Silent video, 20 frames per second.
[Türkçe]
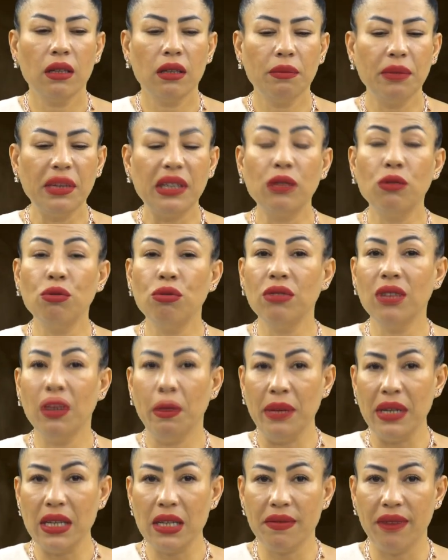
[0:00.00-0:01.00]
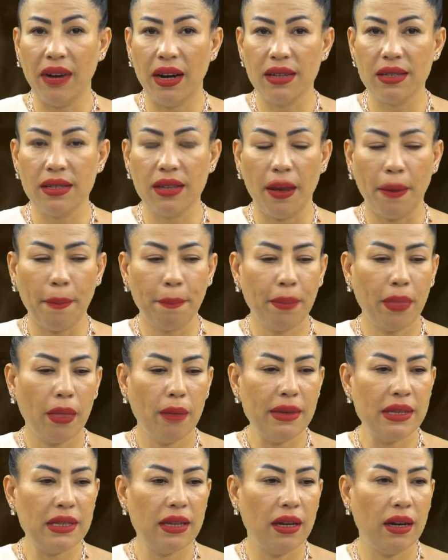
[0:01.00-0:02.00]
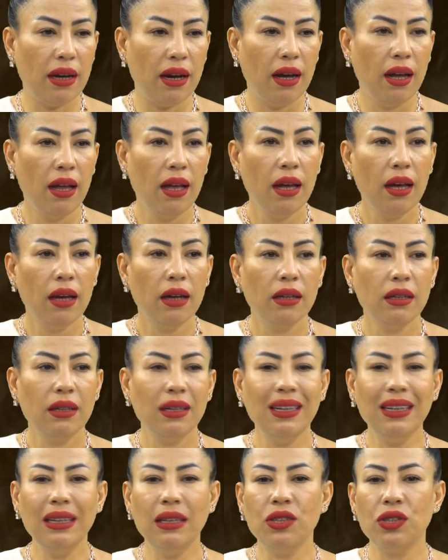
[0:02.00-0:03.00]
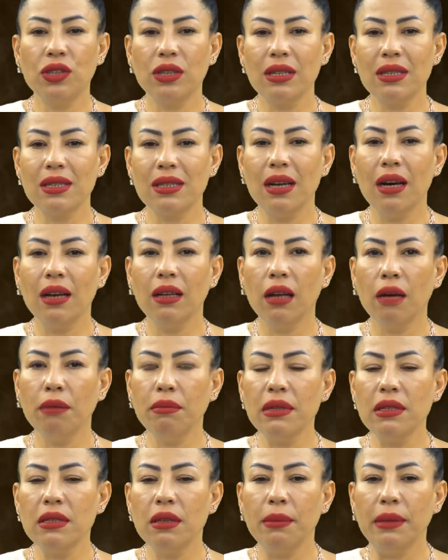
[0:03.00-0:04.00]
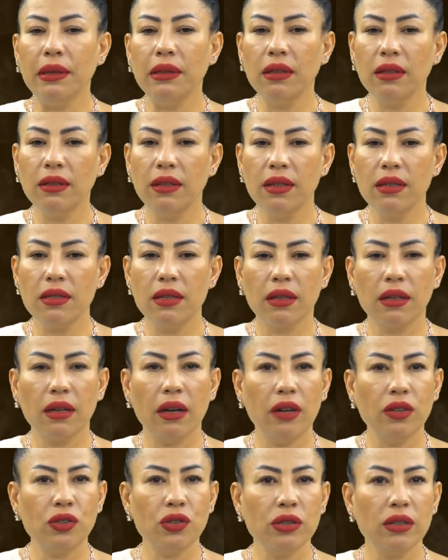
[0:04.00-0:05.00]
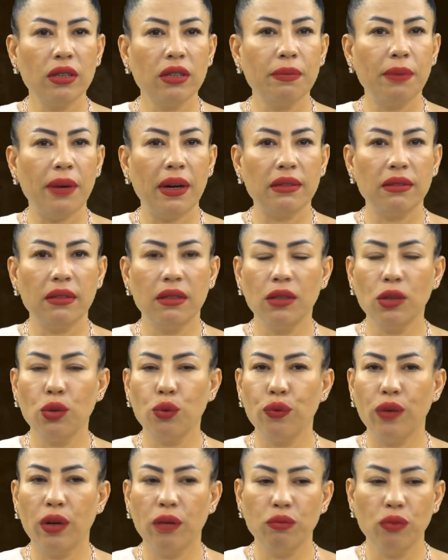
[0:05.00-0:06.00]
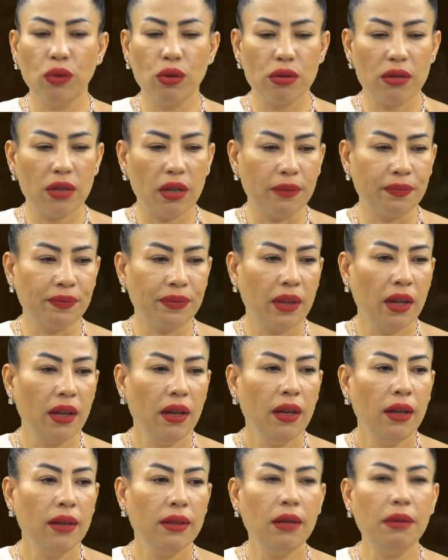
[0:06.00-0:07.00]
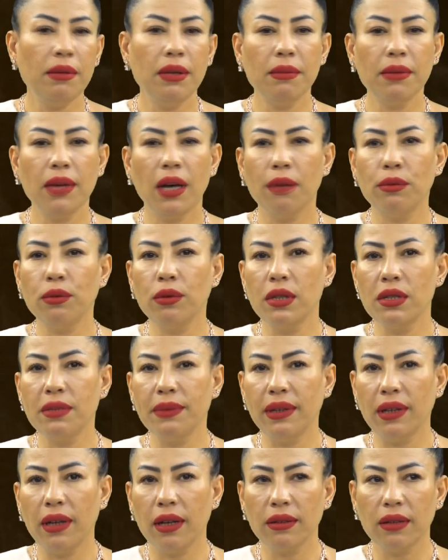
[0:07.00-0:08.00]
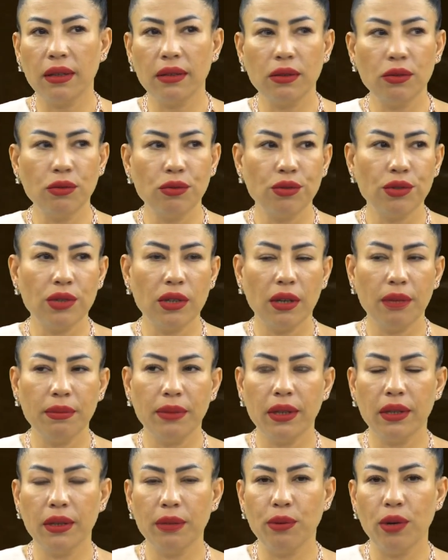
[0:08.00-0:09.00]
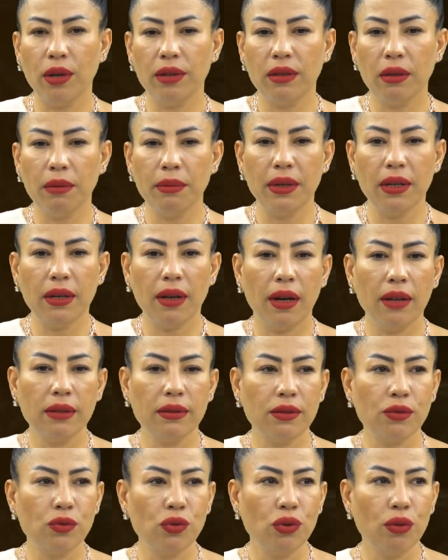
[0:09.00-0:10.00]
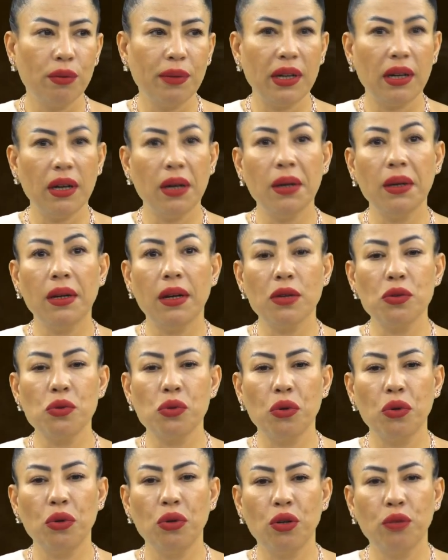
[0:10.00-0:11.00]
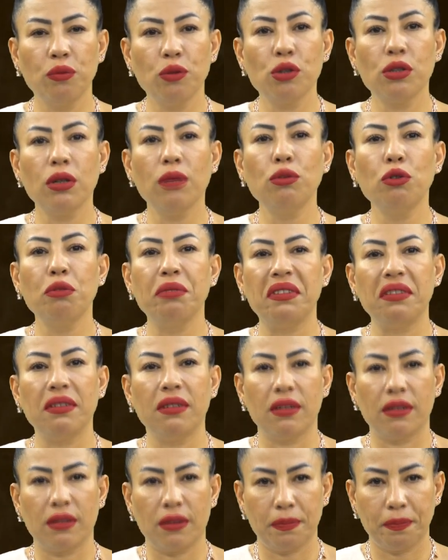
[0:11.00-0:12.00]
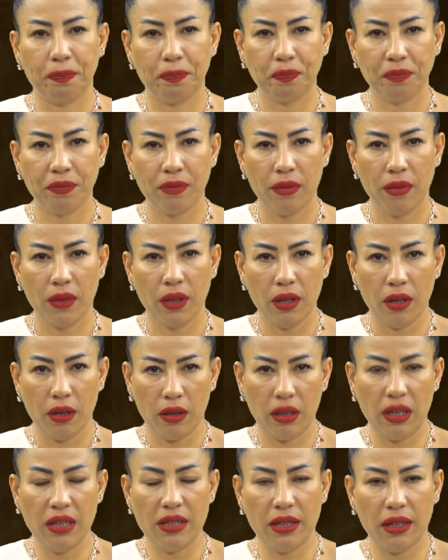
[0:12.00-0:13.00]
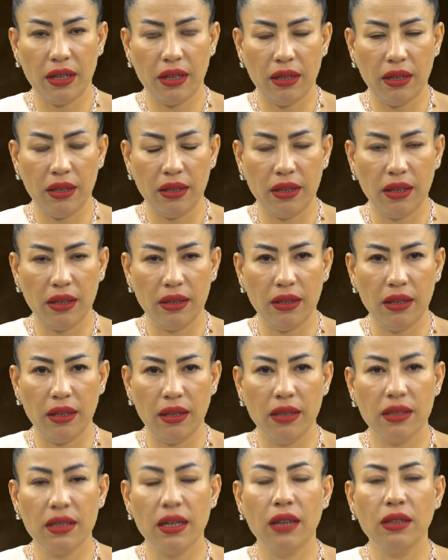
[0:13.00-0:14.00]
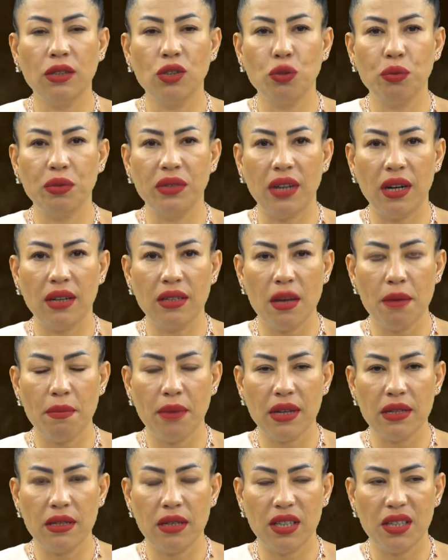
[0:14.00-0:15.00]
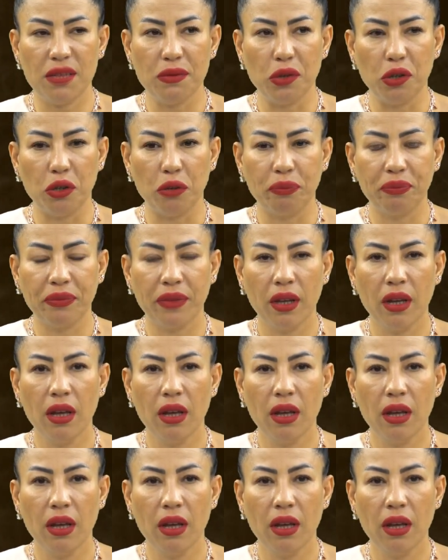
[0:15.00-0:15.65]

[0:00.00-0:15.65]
bir gündeminiz varsa mesela ilişki sağlam bir zeminde değilse karşındaki partnerine güvenmiyorsa ne bileyim ya bu kız beni aldattı Nurcan abla ya da bu adam beni aldatıyor ben hala zorluyorum diyorsan bunu bitirir. Gezegen hareketleri. Sadece Jüpiter'den bahsetmiyorum.